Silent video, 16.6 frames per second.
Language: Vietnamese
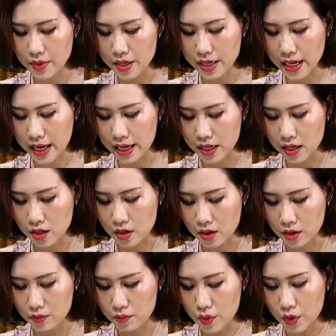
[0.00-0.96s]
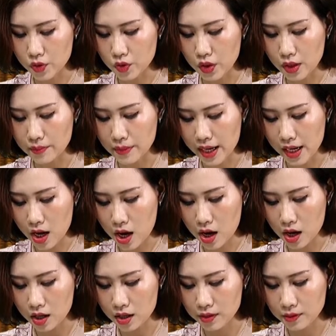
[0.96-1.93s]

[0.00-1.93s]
bên này, mọi chuyện mẹ lo.